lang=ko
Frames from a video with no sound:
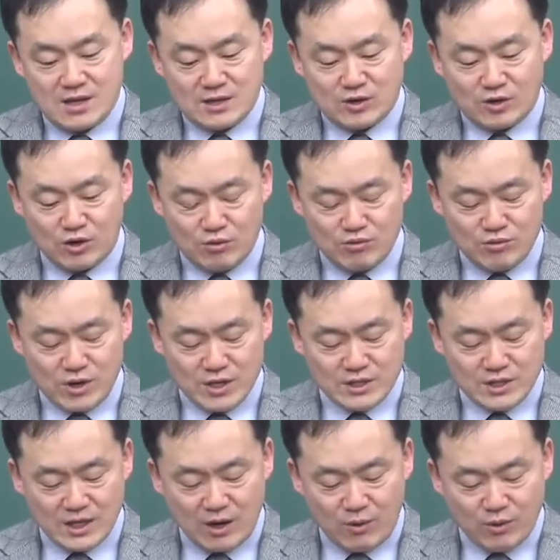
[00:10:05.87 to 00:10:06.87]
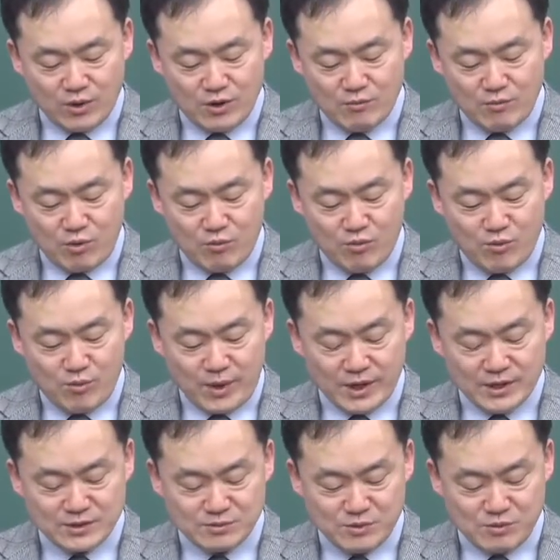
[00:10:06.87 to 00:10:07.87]
여러분과 제가 오늘 본문
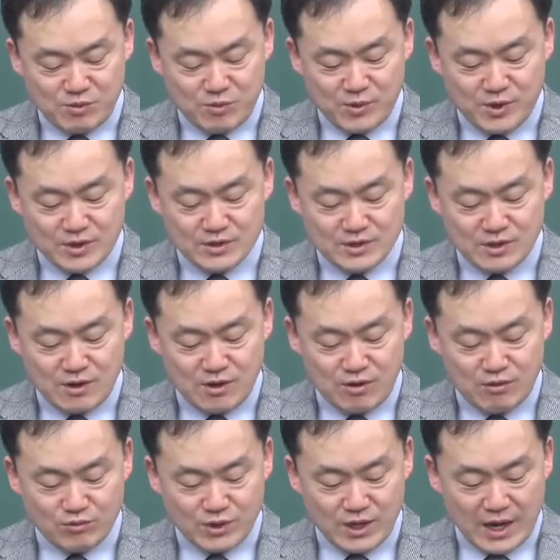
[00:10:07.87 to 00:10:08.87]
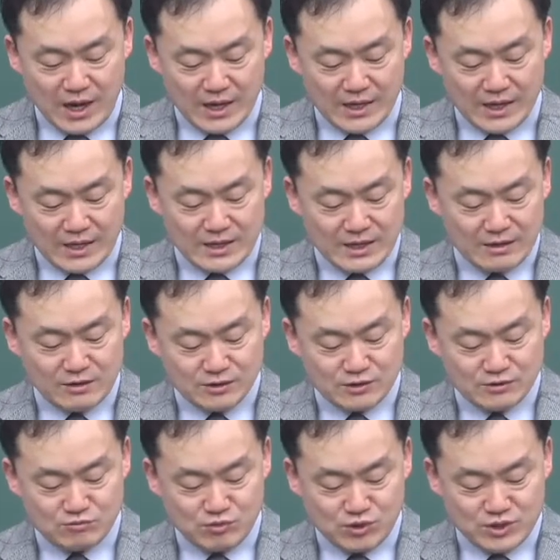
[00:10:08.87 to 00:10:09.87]
말씀을 보면서 우리가 알아야 될
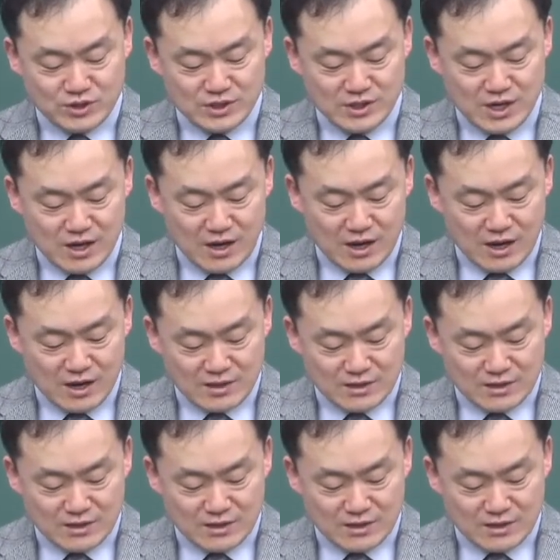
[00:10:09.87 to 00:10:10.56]
것은 무엇이냐?